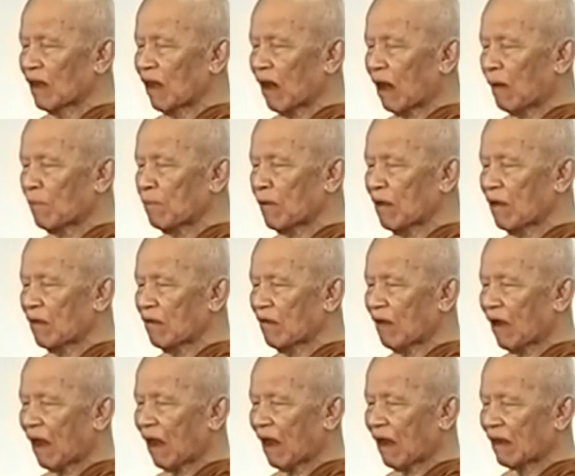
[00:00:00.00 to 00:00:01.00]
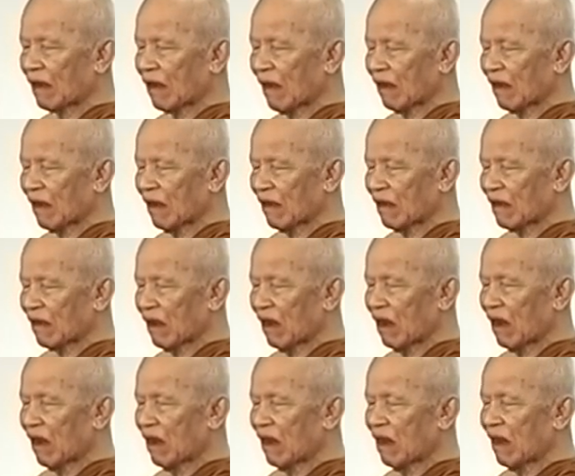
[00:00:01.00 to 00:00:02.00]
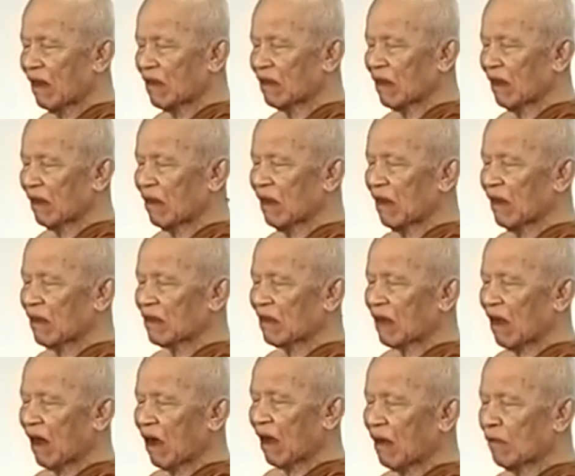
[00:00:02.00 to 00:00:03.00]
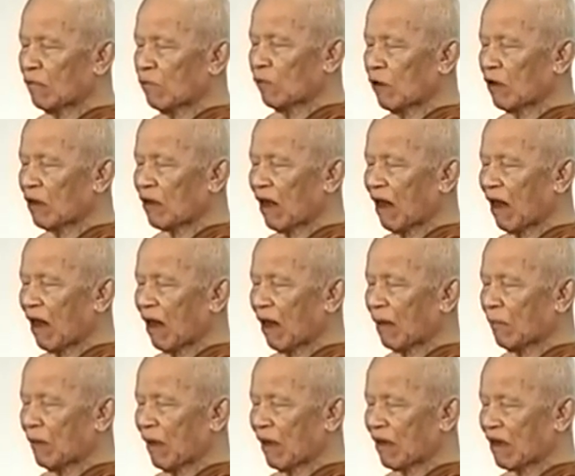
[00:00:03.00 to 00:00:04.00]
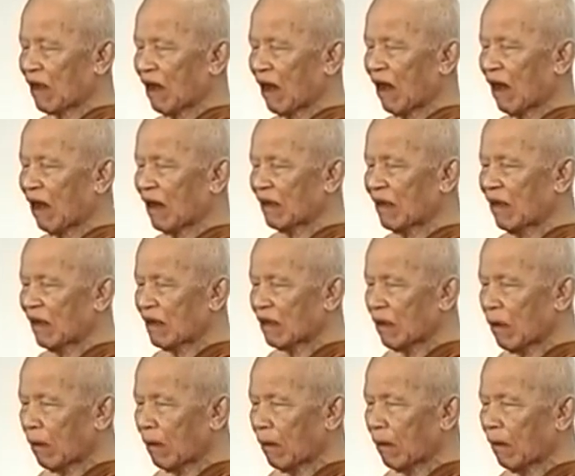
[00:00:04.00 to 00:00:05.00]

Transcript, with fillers: อภิวาชนะสีวิสนิจังบุธาปจายิโน